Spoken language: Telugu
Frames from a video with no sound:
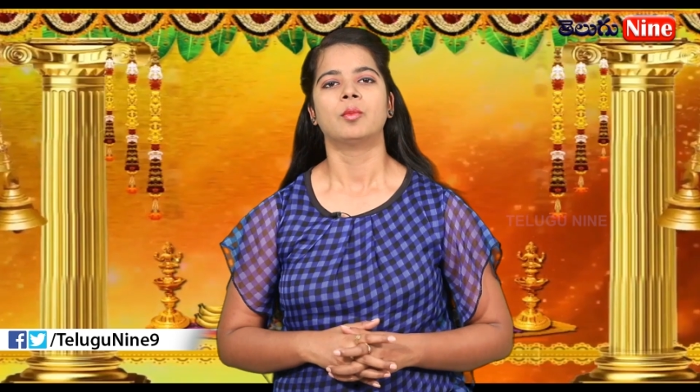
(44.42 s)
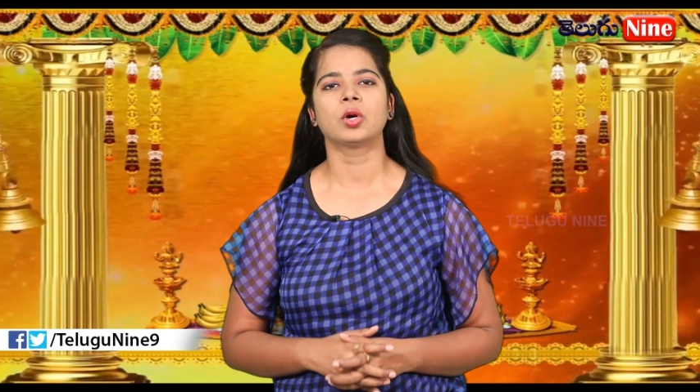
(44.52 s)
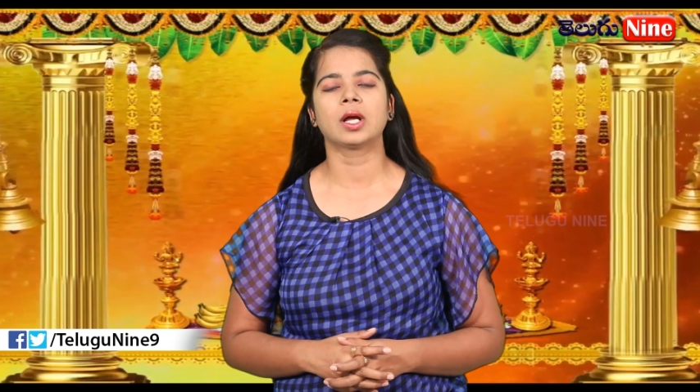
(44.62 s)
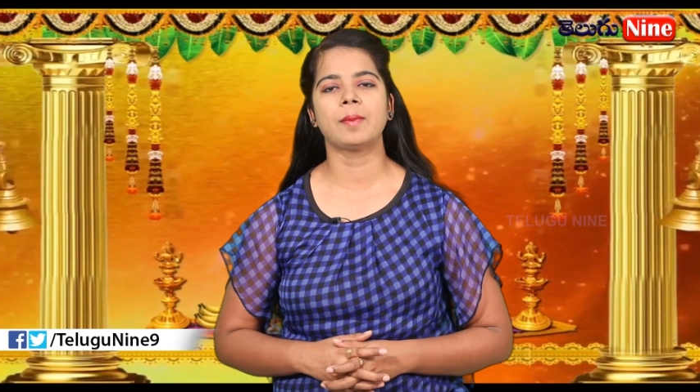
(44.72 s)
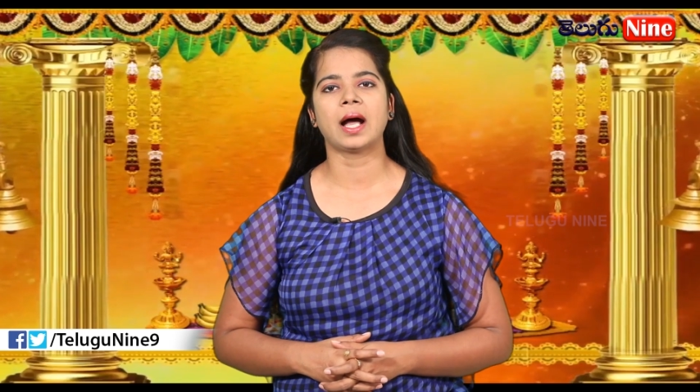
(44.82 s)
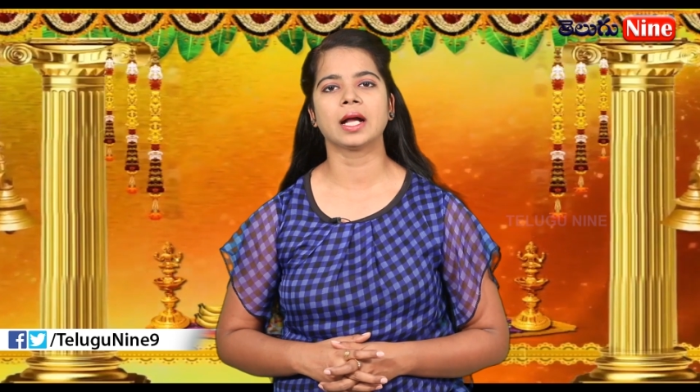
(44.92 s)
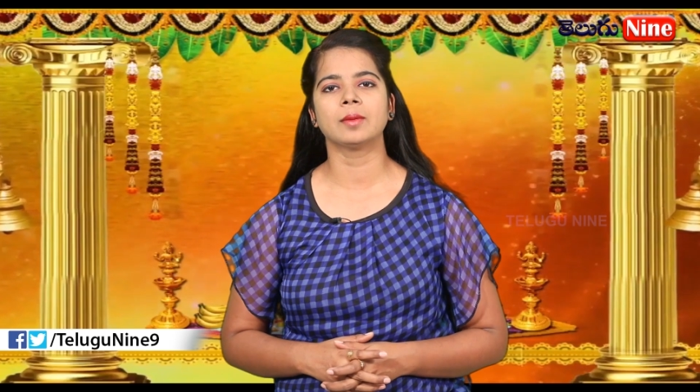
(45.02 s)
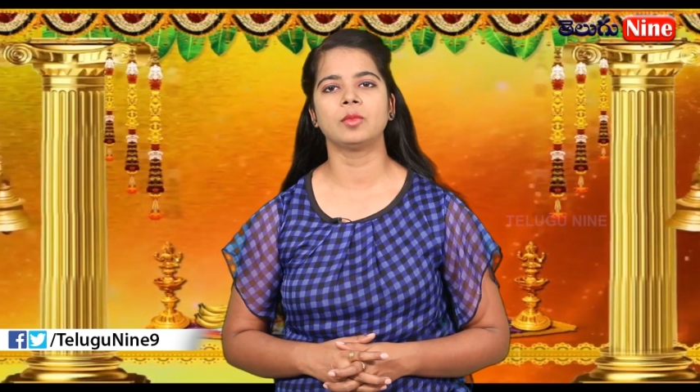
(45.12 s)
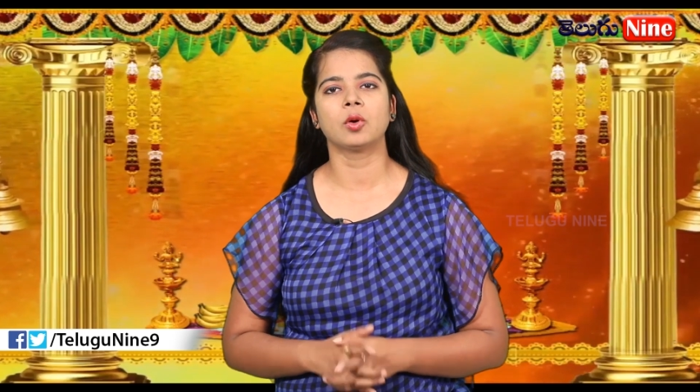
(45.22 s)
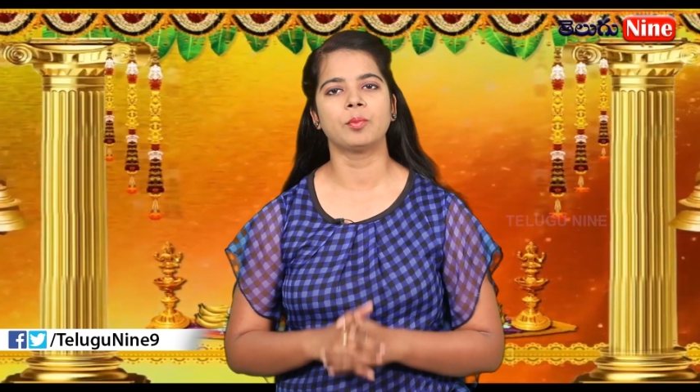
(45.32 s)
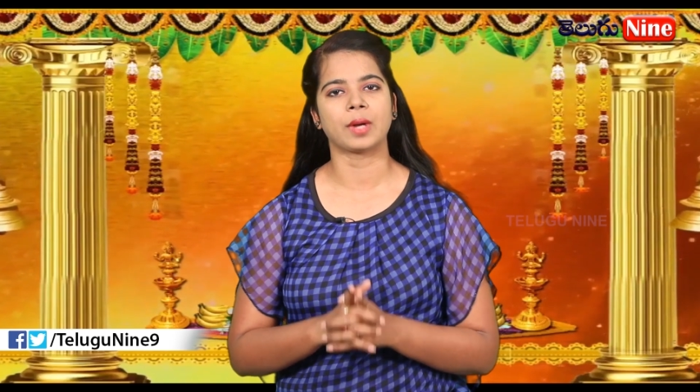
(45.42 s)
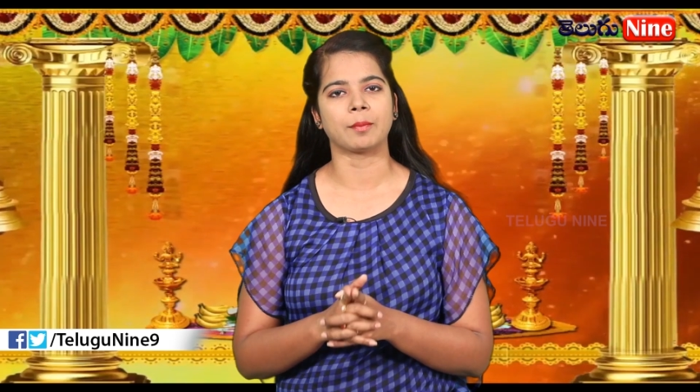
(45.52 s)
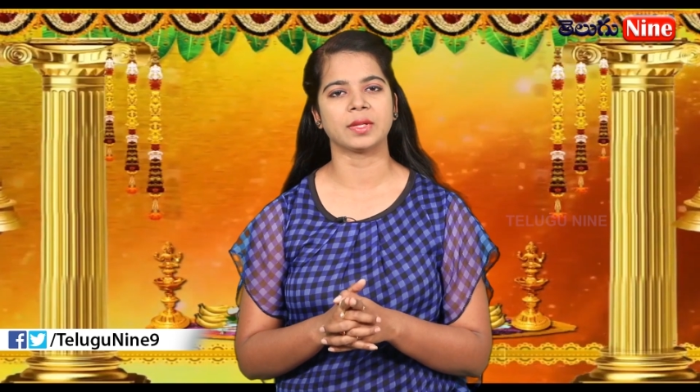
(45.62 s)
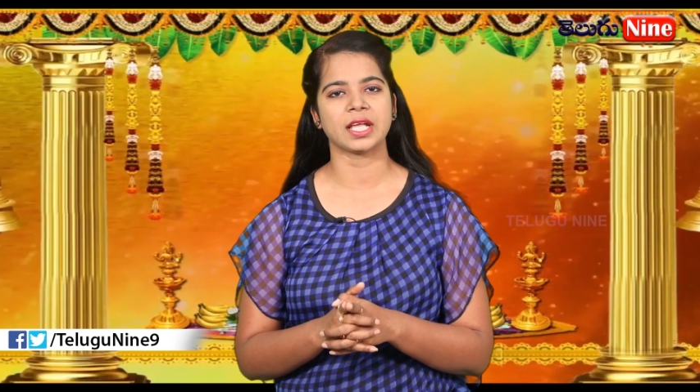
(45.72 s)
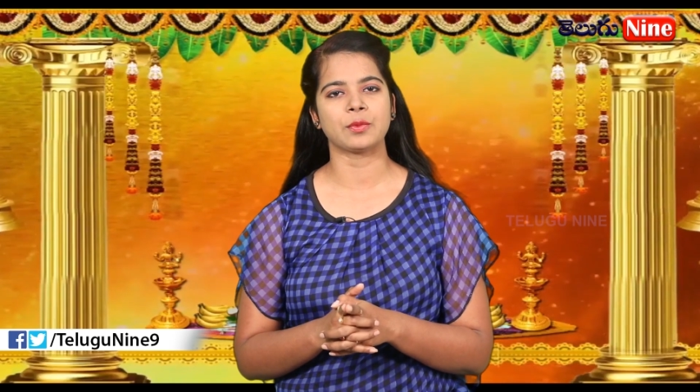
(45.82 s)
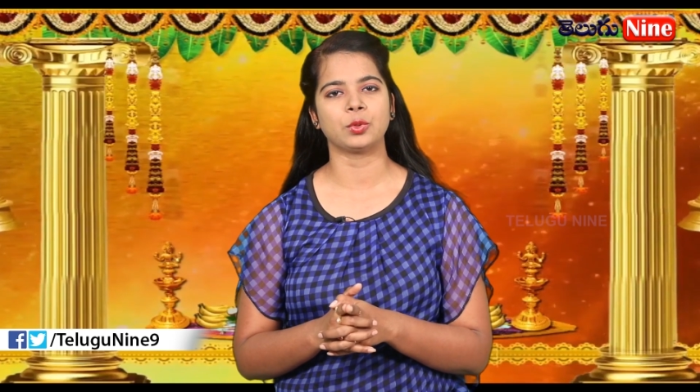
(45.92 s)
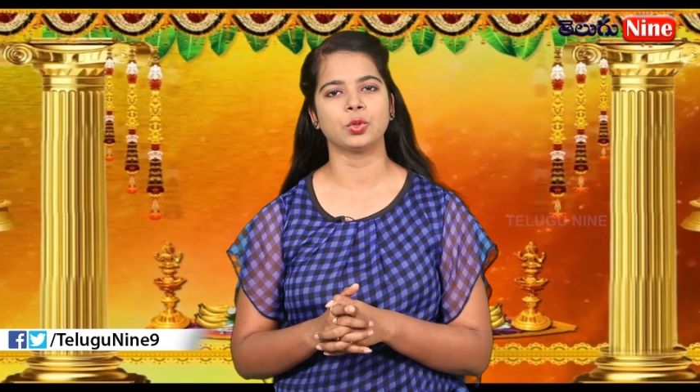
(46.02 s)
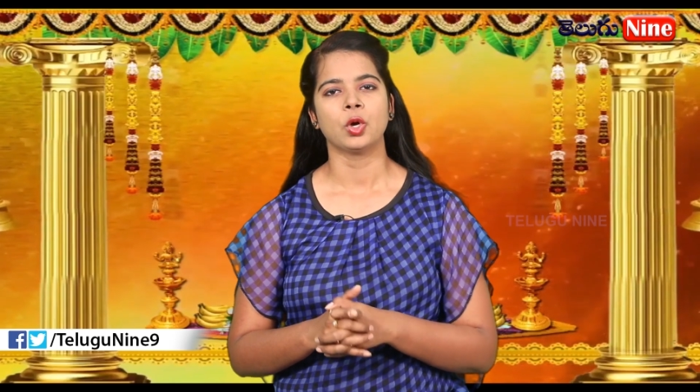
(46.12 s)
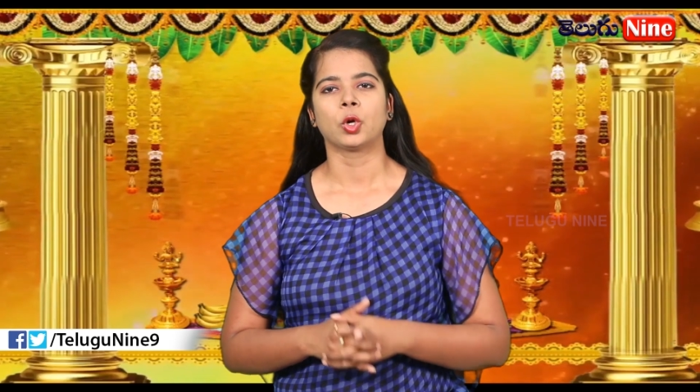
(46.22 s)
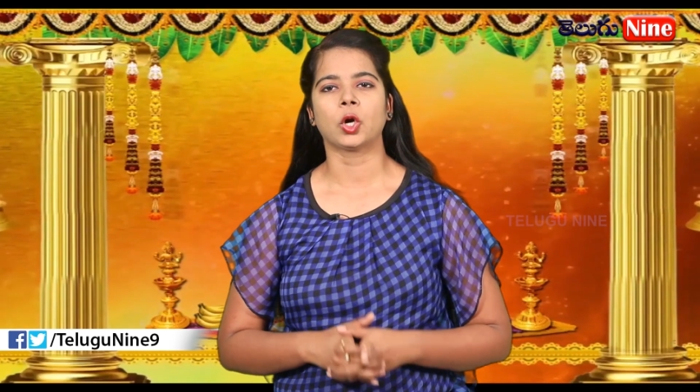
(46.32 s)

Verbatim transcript: ముఖ భాగంలో బ్రహ్మదేవుడు